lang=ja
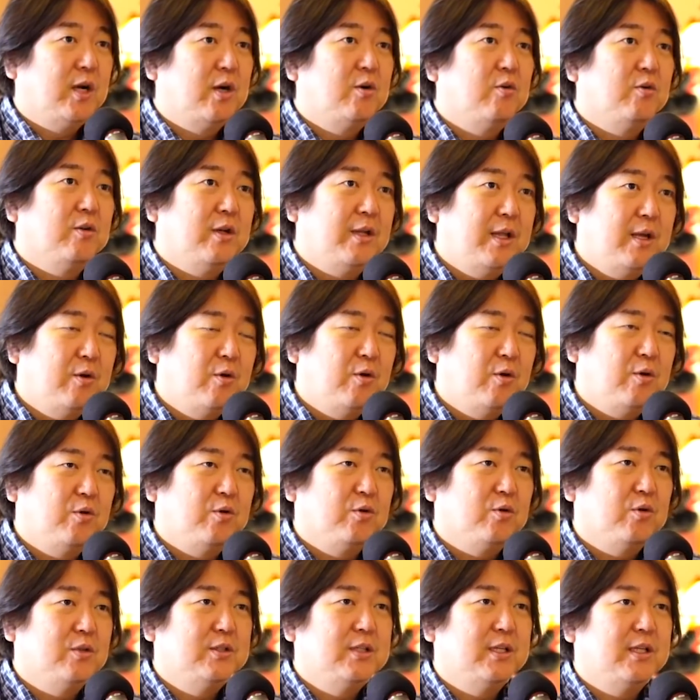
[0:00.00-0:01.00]
学校でねこういう
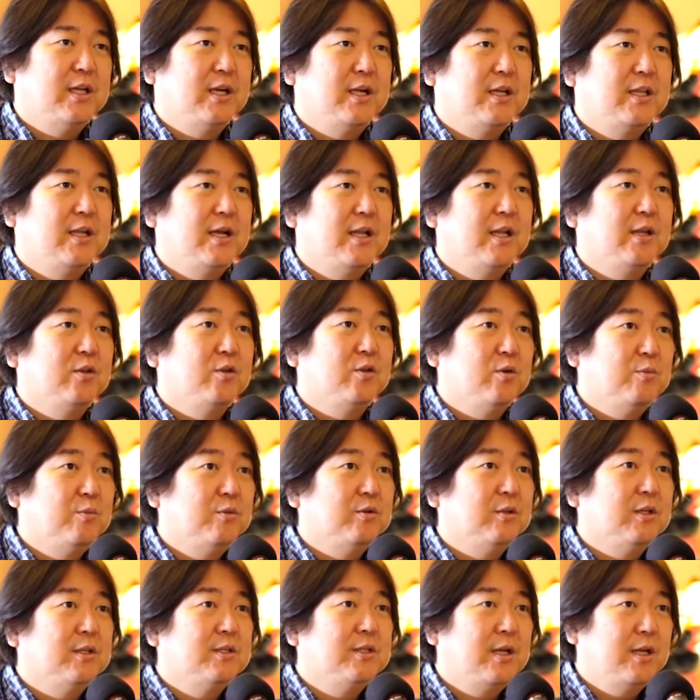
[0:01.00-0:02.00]
ことを教えてあげたいなと思
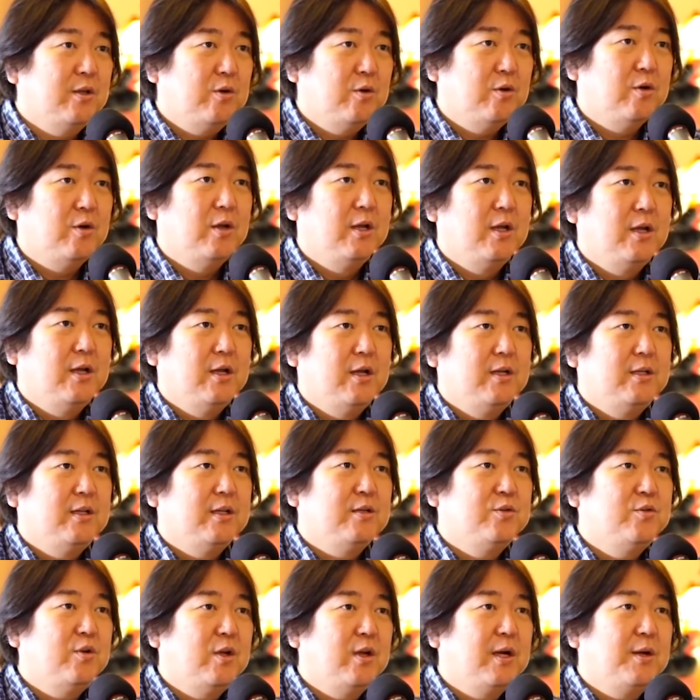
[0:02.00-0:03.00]
うんですけど、うん、
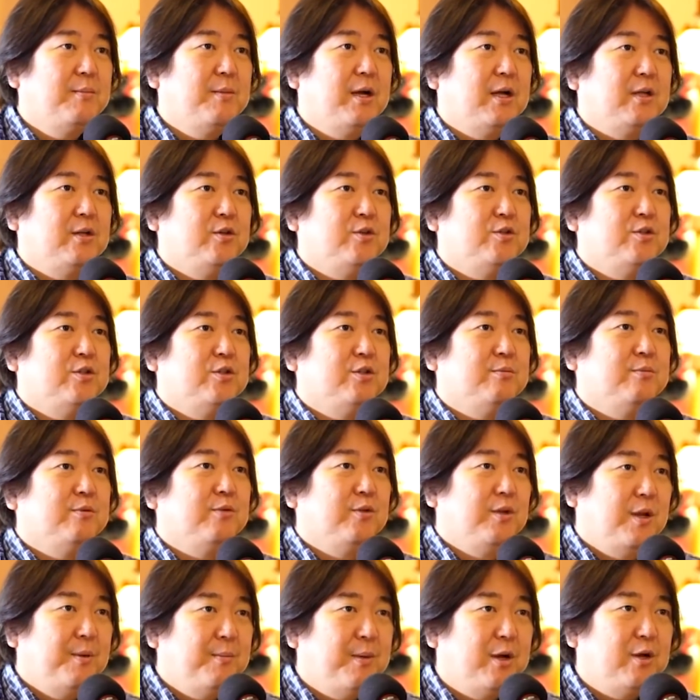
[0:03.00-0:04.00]
だそれがまあ ユーチューブ
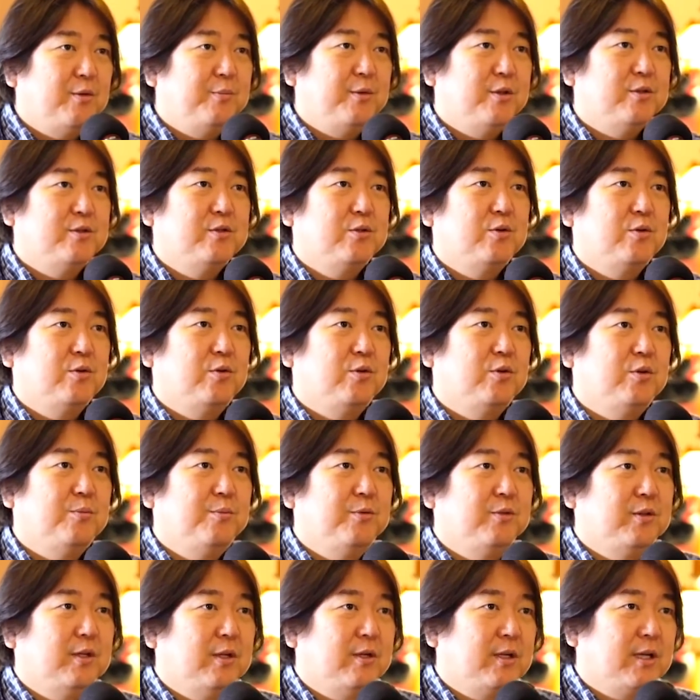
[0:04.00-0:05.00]
をね番組を作ろうと
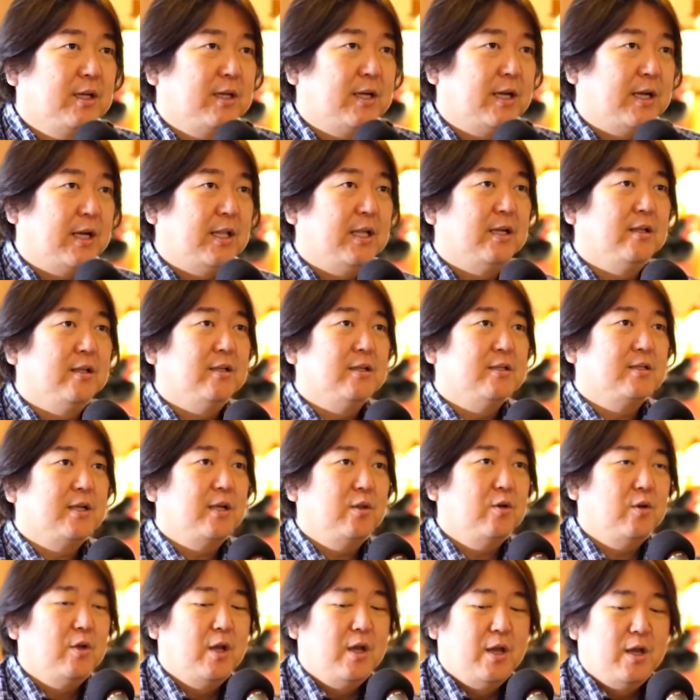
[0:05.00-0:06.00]
思ってるきっかけなんですけ
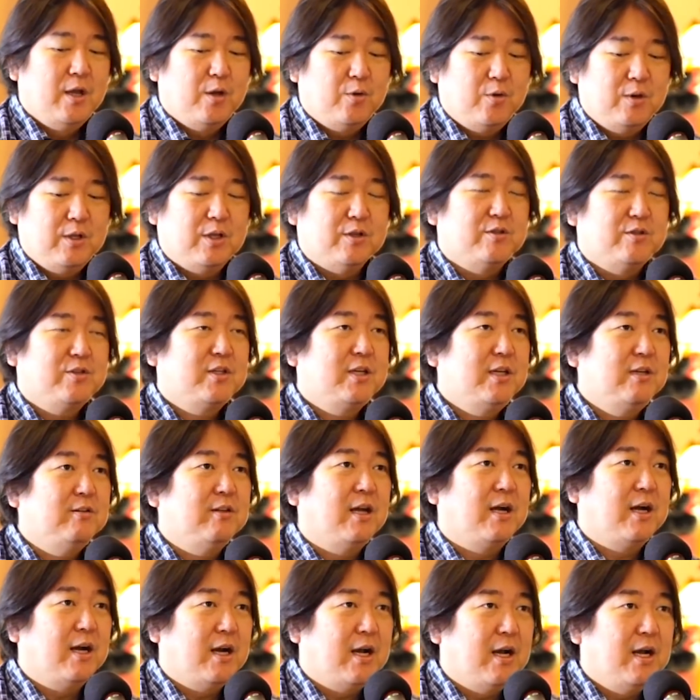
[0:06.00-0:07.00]
ど、うん、こういうのスキル
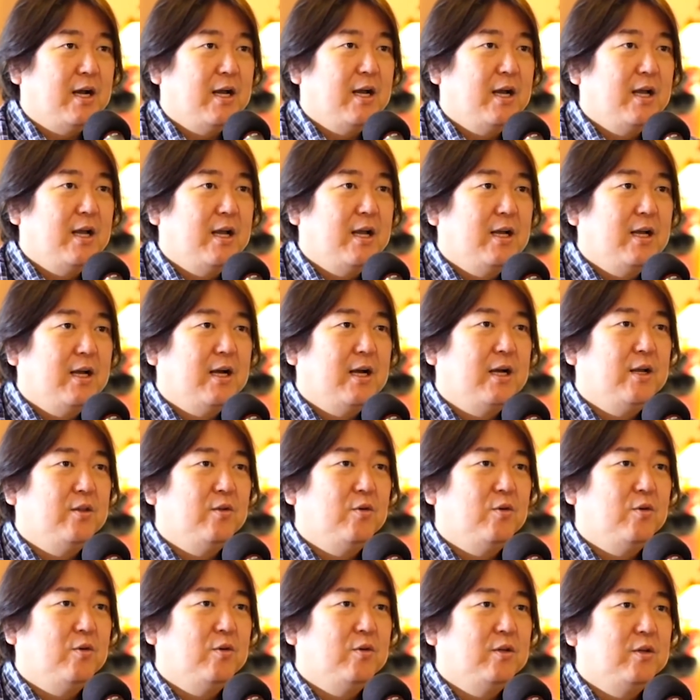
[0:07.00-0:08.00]
だから、うん、あ
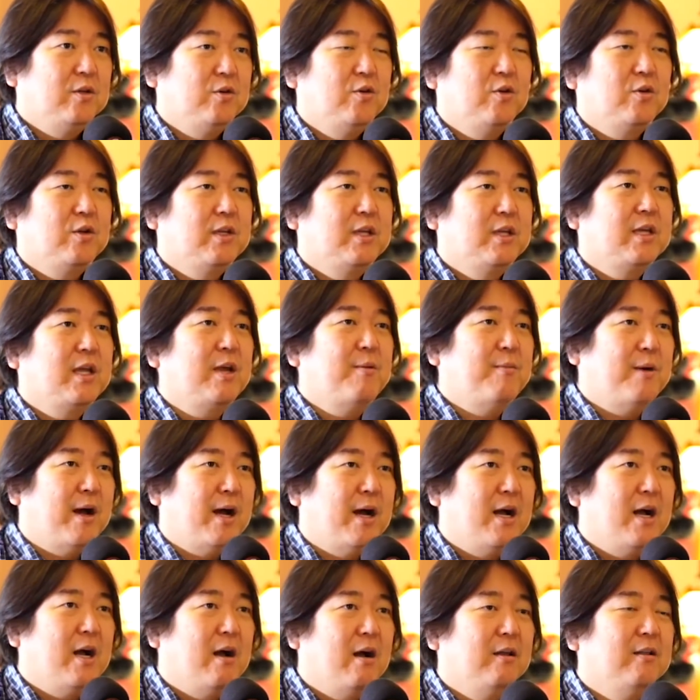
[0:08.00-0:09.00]
のいろいろ聞け
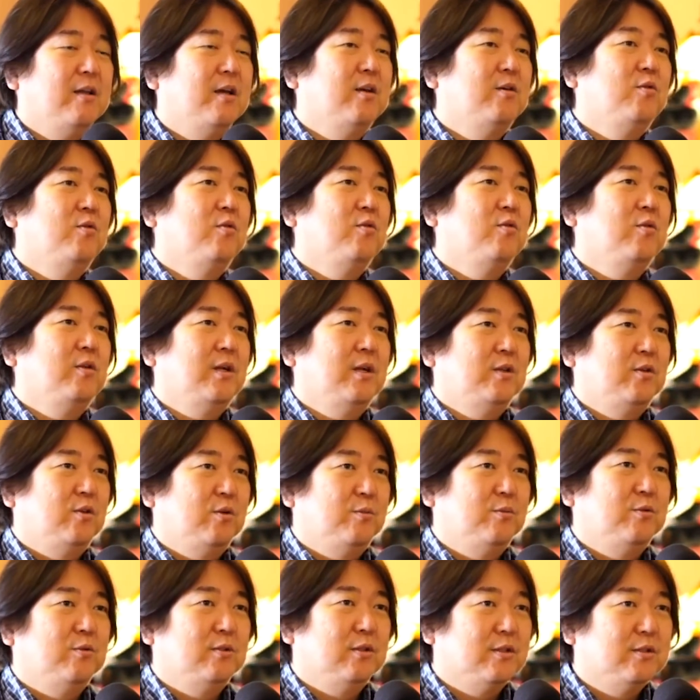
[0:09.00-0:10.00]
ばあなるほどなと
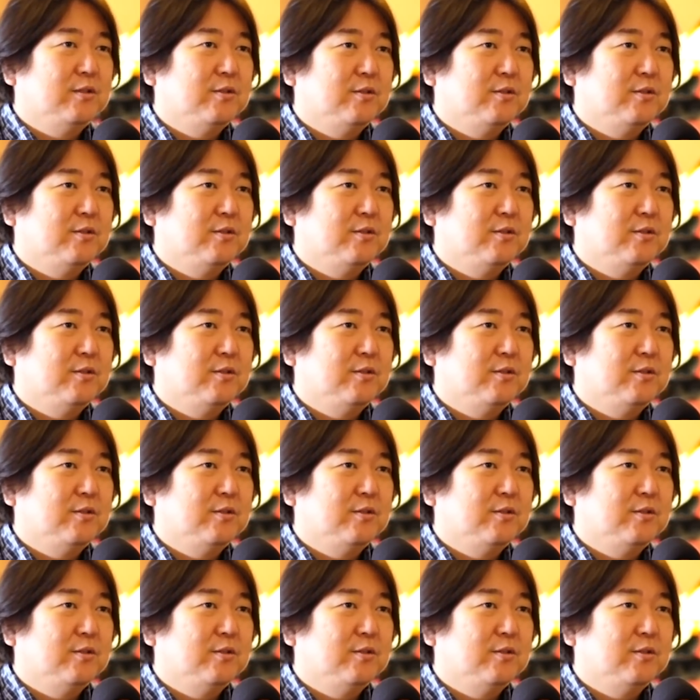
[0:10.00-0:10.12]
思うんで